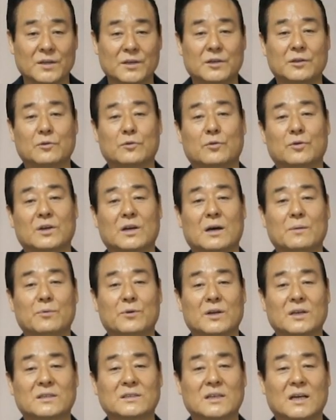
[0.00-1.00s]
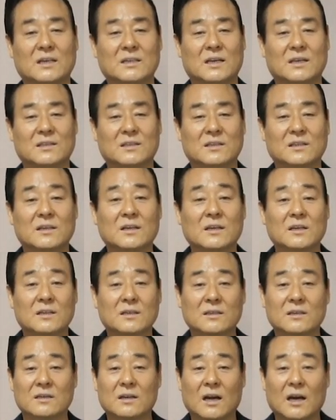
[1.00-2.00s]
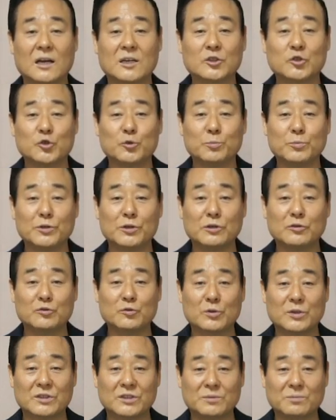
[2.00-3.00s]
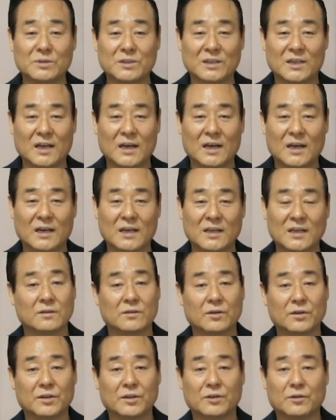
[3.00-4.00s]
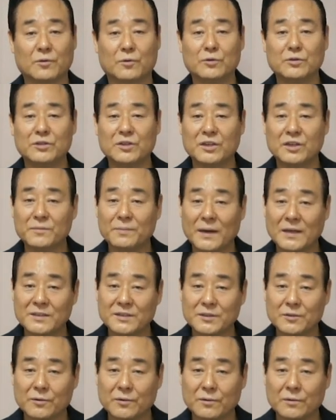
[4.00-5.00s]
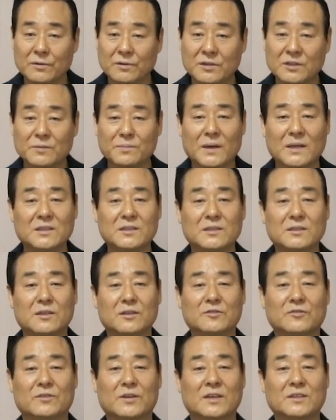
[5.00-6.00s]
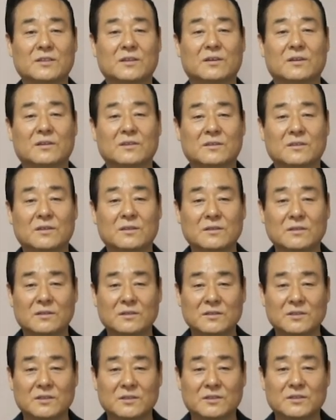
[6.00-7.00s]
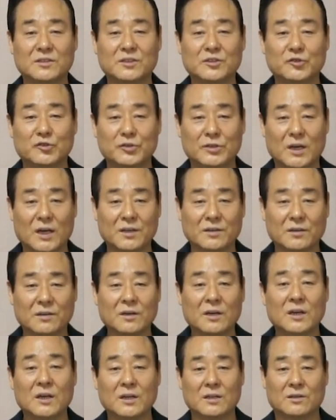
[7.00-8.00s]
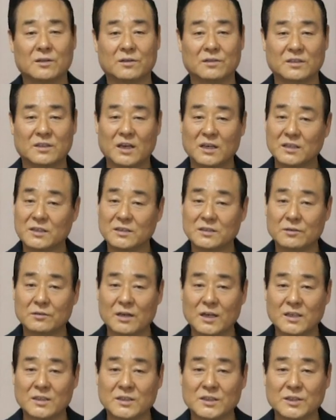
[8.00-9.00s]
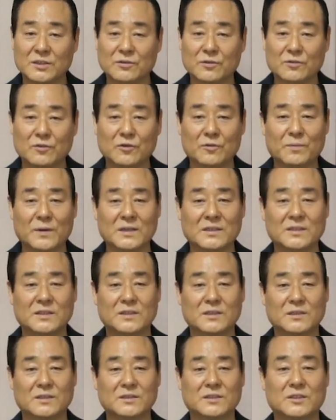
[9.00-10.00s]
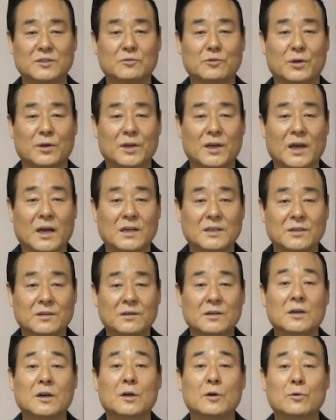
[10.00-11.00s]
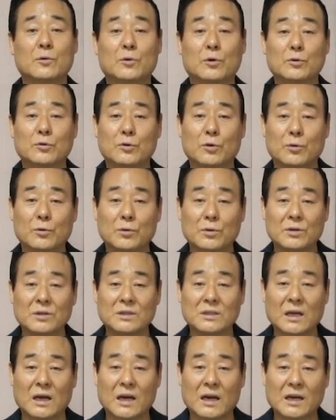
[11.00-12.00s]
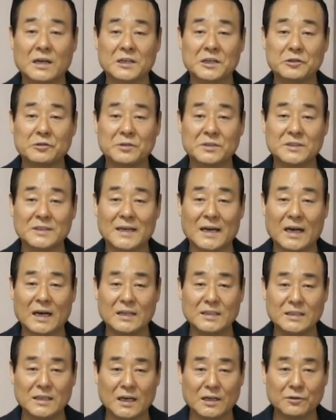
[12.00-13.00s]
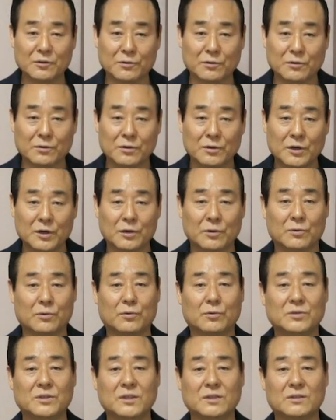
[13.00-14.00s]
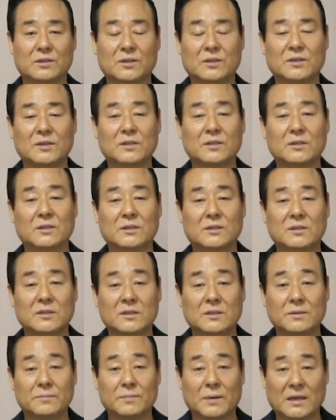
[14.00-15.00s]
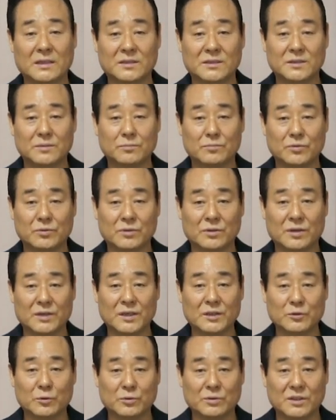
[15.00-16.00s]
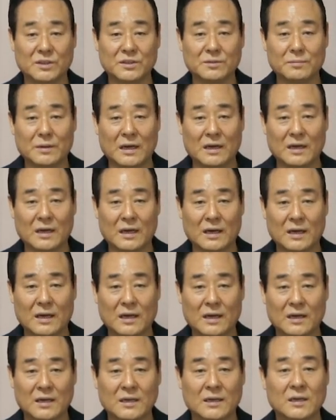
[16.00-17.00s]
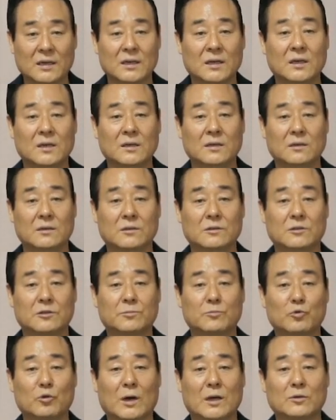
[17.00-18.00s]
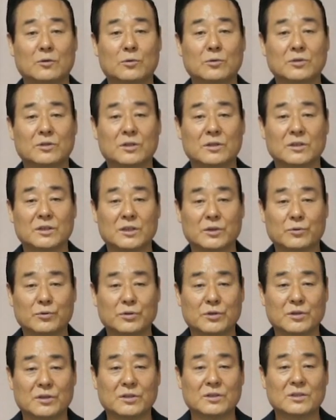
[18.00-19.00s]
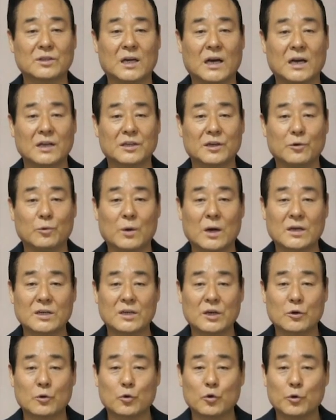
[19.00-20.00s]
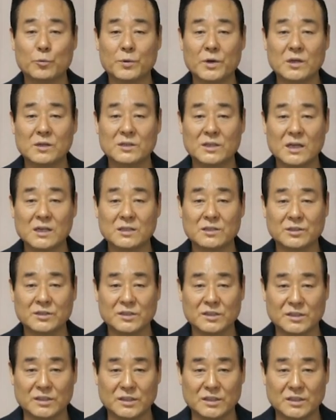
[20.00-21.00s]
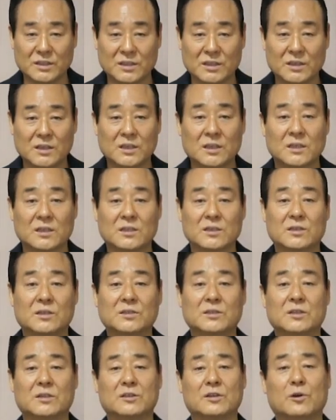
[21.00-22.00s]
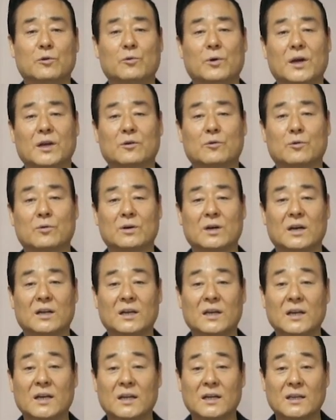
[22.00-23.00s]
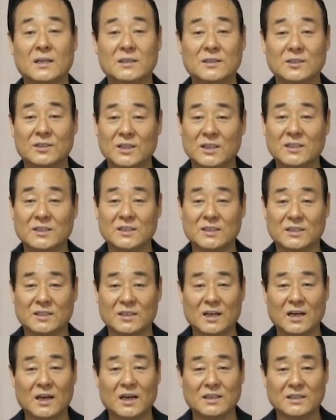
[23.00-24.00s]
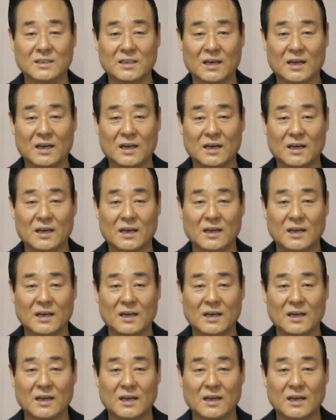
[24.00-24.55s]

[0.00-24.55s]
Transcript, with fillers: 이는 우리가 보낸 사자들을 그가 숨겨주었음이니라. 너희는 온전히 바치고 그 바친 것 중에서 어떤 것이든지 취하여 너희가 이스라엘 진영으로 바치는 것이 되게 하여 고통을 당하게 되지 아니하도록 오직 너희는 그 바친 물건에 손대지 말라. 은금과 동철기구들은 다 여호와께 구별될 것이니 그것을 여호와의 곳간에 드릴지니라 하니라.